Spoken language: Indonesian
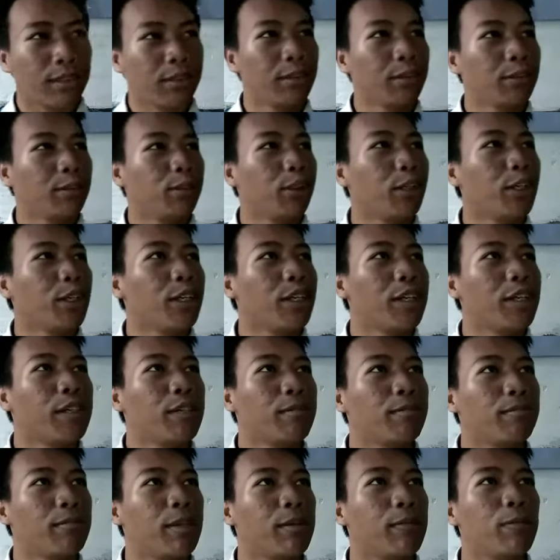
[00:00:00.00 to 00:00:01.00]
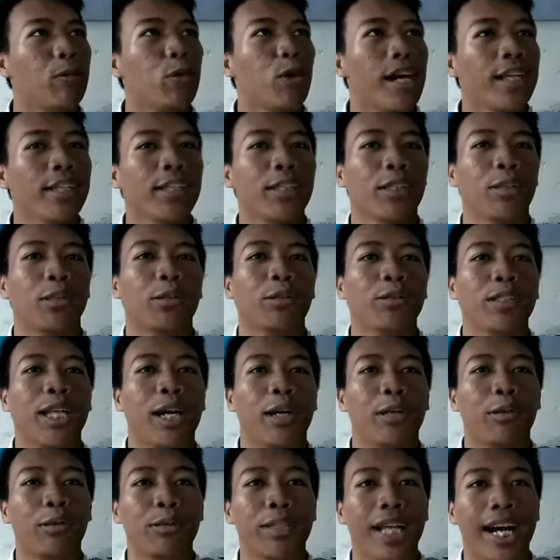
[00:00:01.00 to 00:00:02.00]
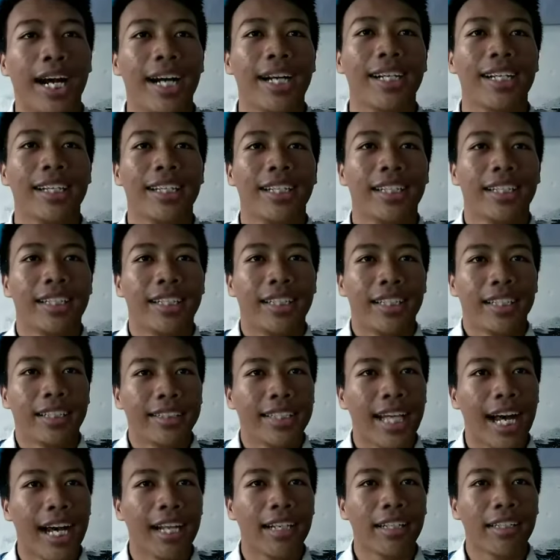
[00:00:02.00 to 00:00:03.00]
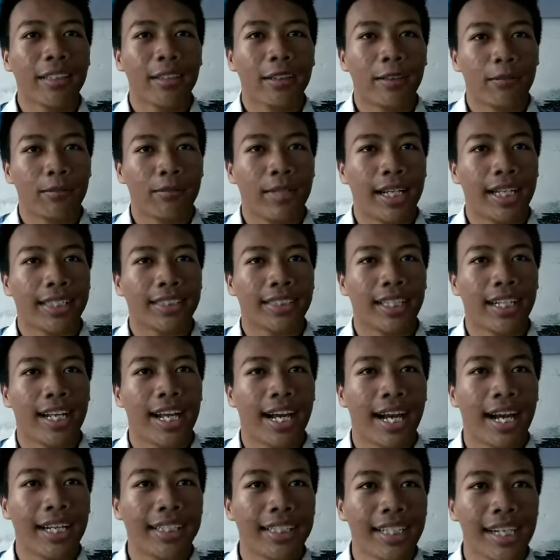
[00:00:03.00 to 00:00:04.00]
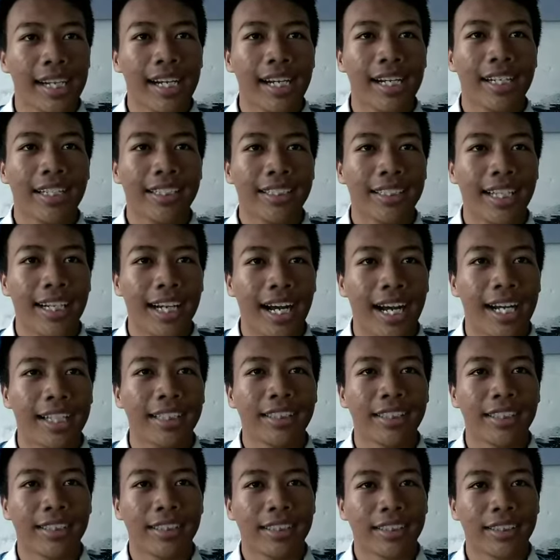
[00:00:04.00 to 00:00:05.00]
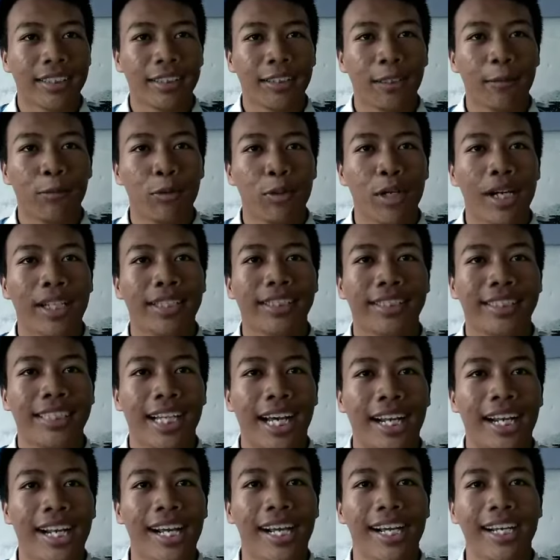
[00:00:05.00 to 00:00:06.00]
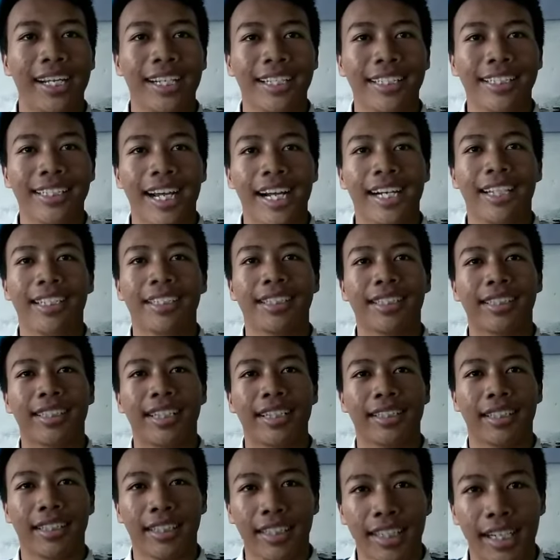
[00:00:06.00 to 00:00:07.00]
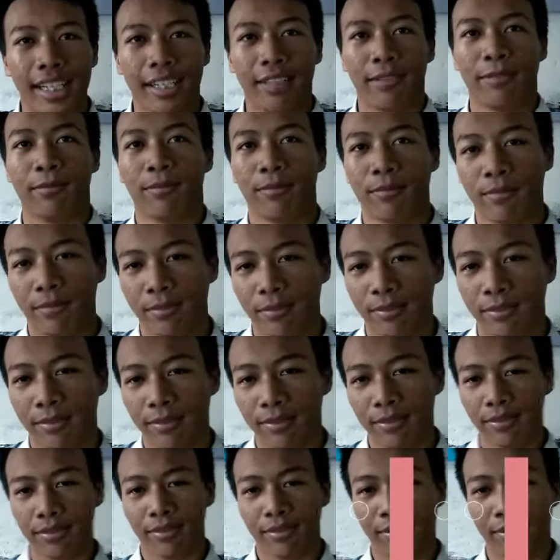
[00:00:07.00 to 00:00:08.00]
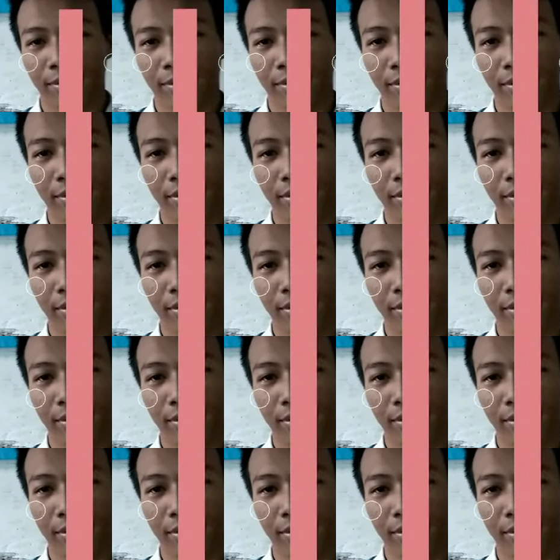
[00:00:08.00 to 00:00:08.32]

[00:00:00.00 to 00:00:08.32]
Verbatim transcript: untuk membuat undang-undang dan melaksanakannya dengan semua cara yang tersedia. Dan